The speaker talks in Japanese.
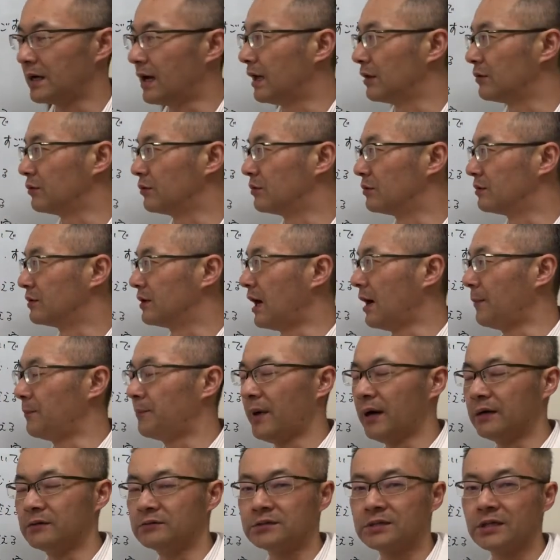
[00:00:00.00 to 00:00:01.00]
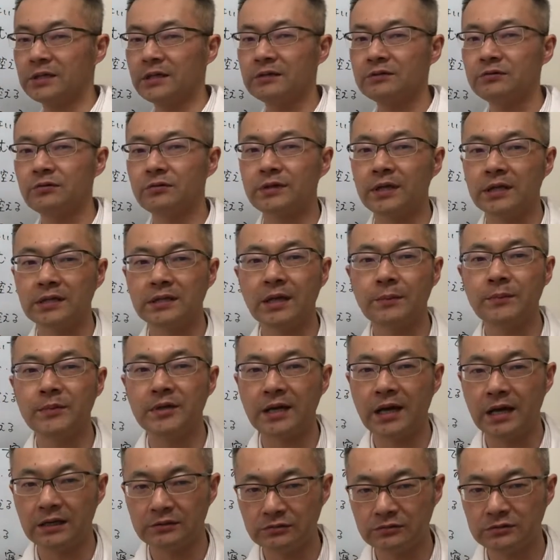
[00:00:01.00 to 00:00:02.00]
あの圧迫されるような痛み
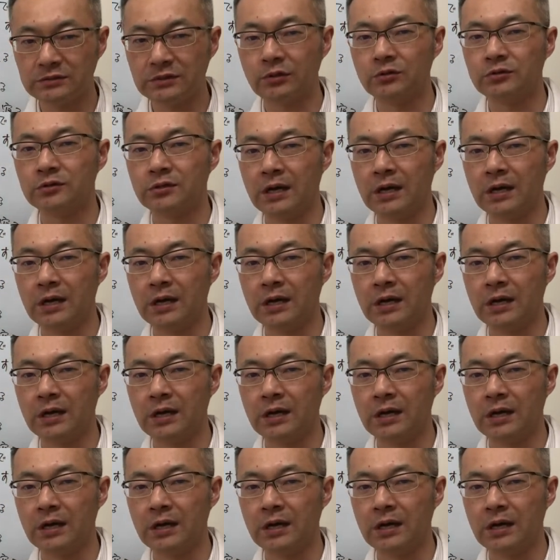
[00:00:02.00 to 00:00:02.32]
があるってこ